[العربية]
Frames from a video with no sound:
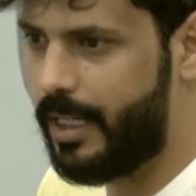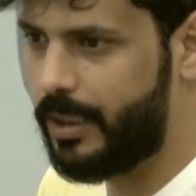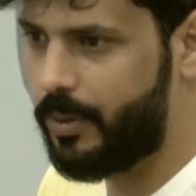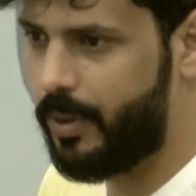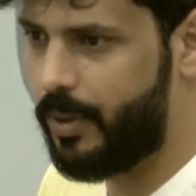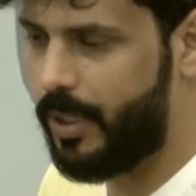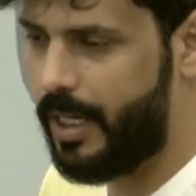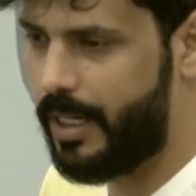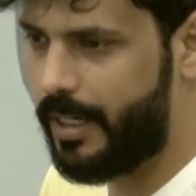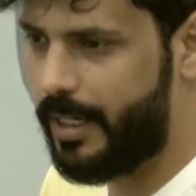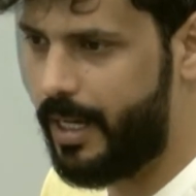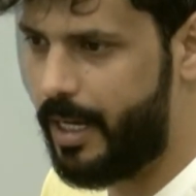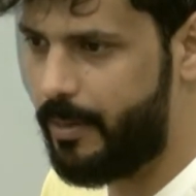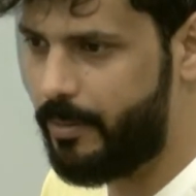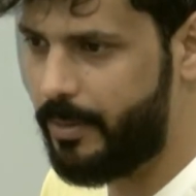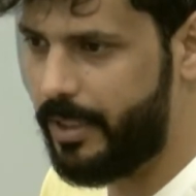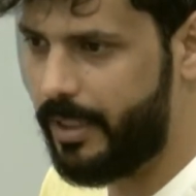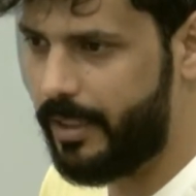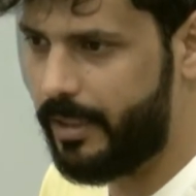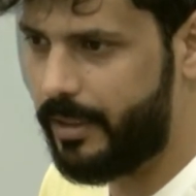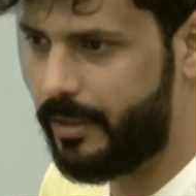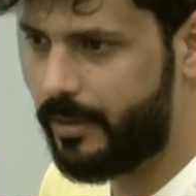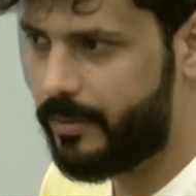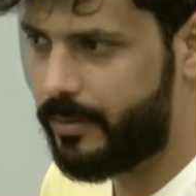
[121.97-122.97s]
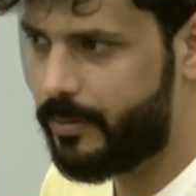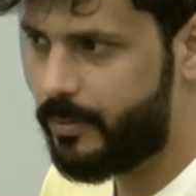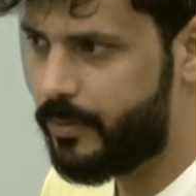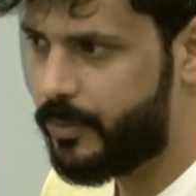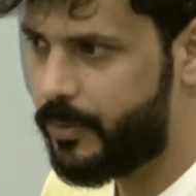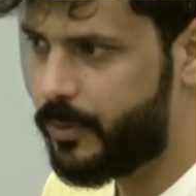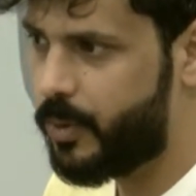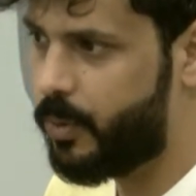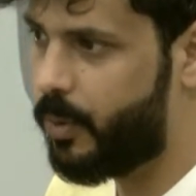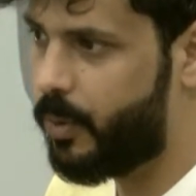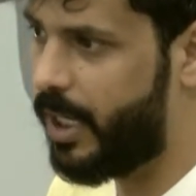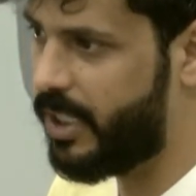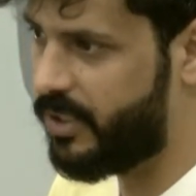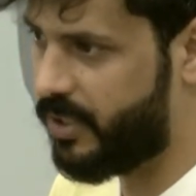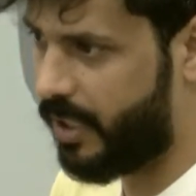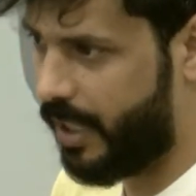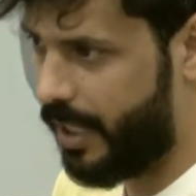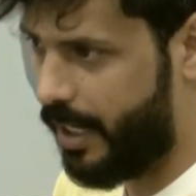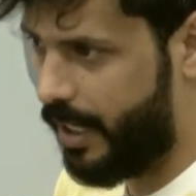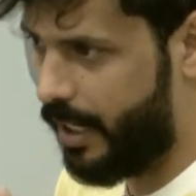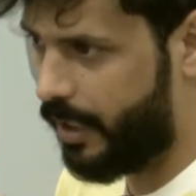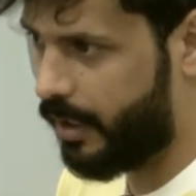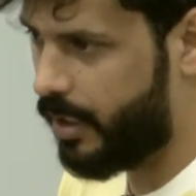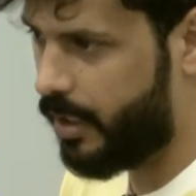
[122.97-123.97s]
والارامل واجرها
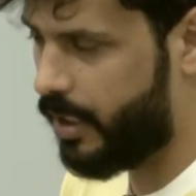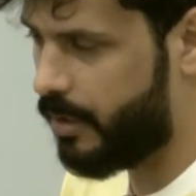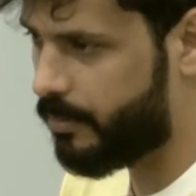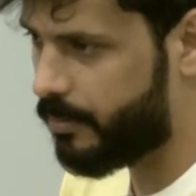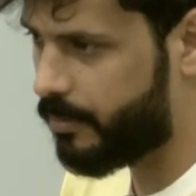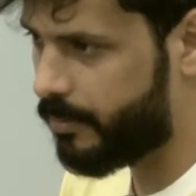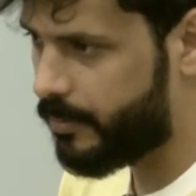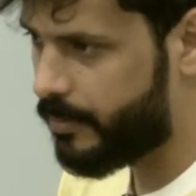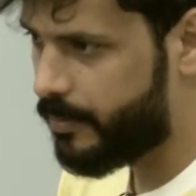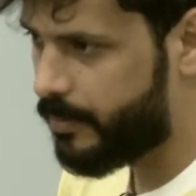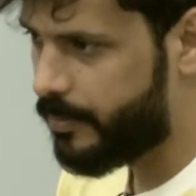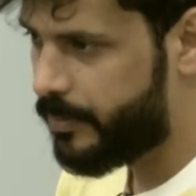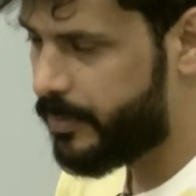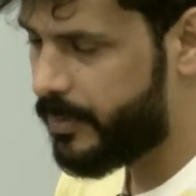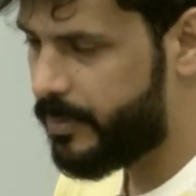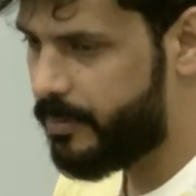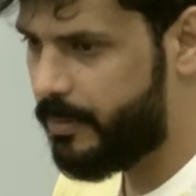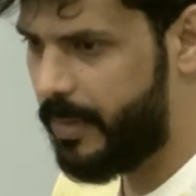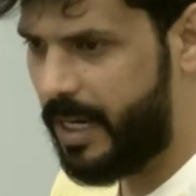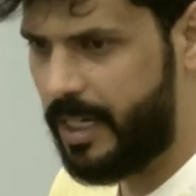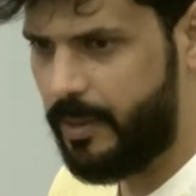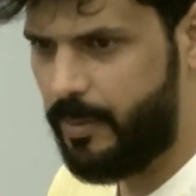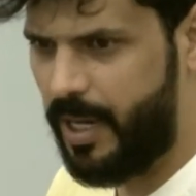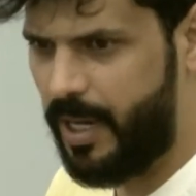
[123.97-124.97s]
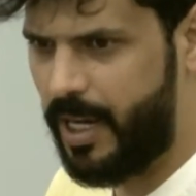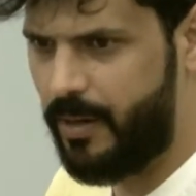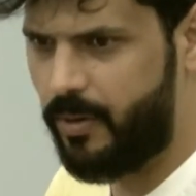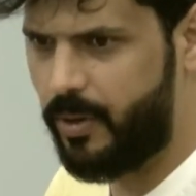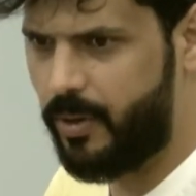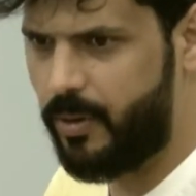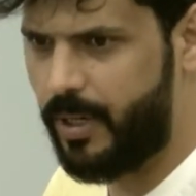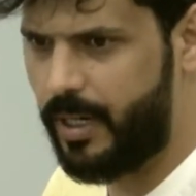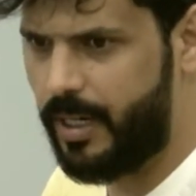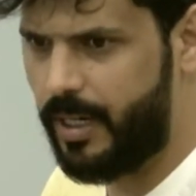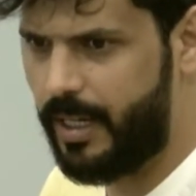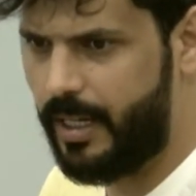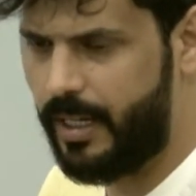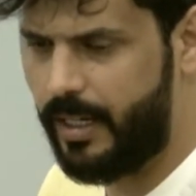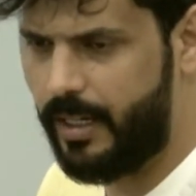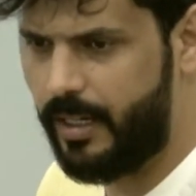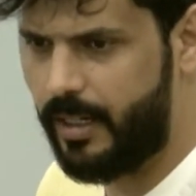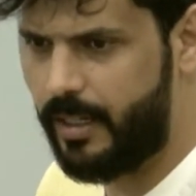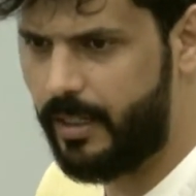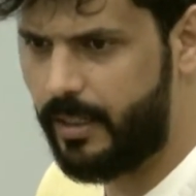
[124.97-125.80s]
عظيم ماني بحافظ والله